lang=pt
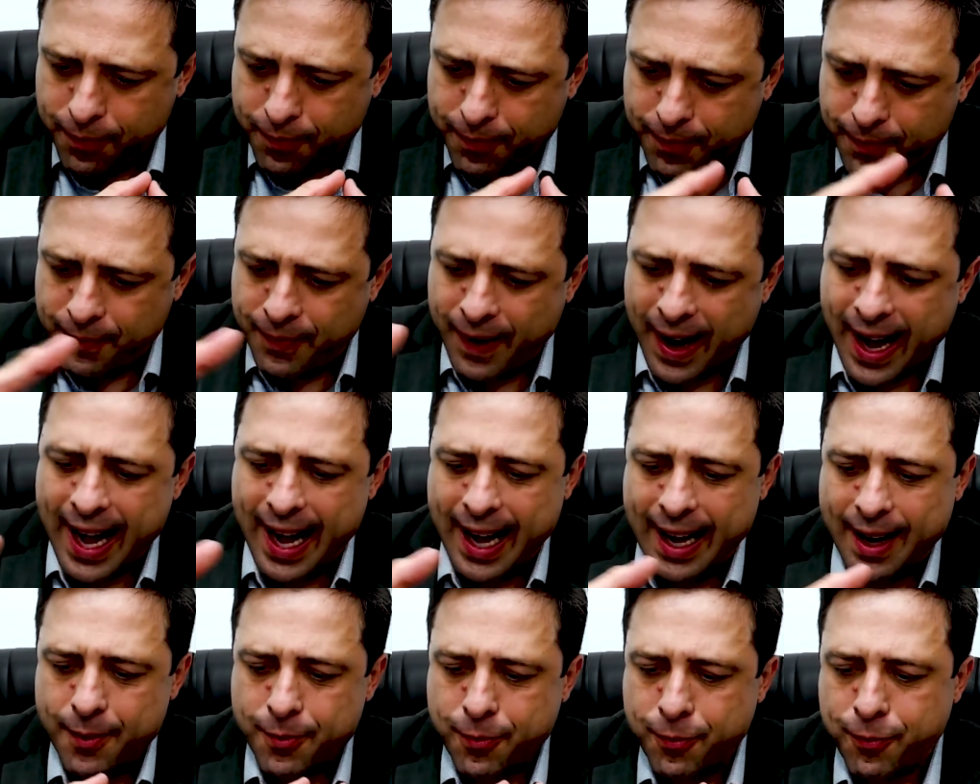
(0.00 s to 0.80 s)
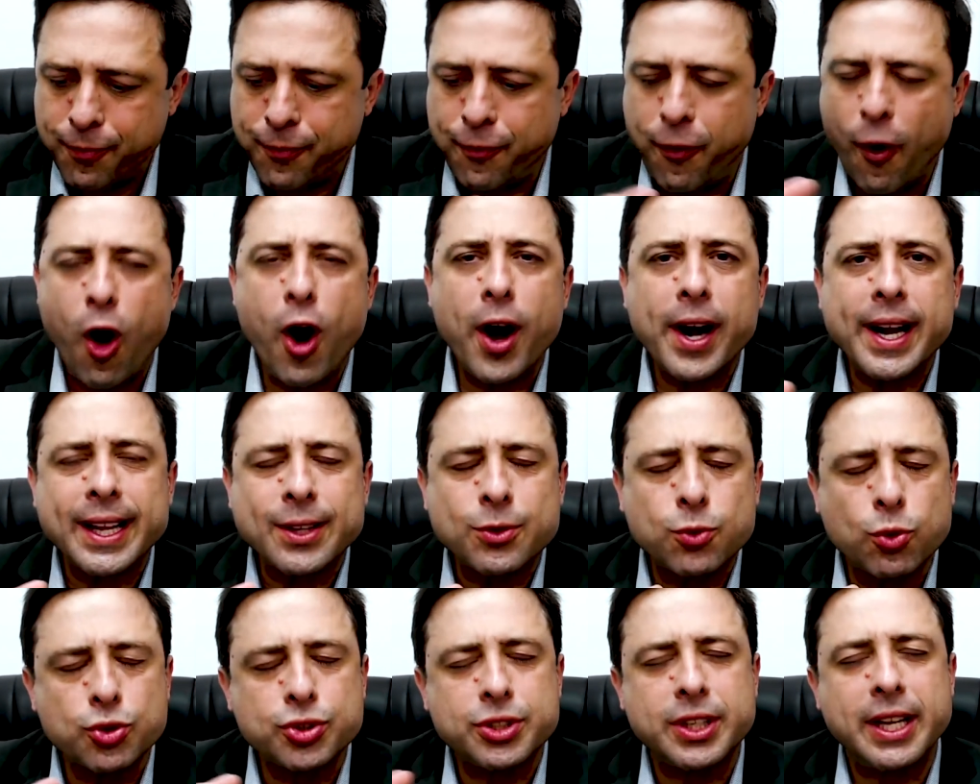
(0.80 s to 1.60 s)
vá fora
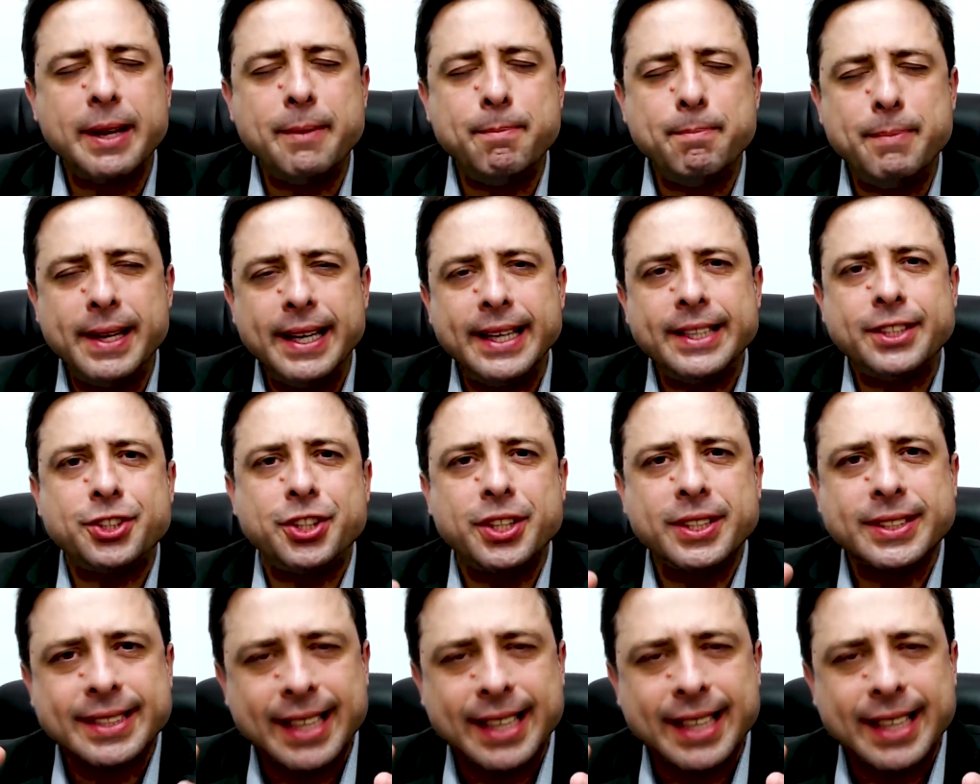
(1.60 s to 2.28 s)
dos limites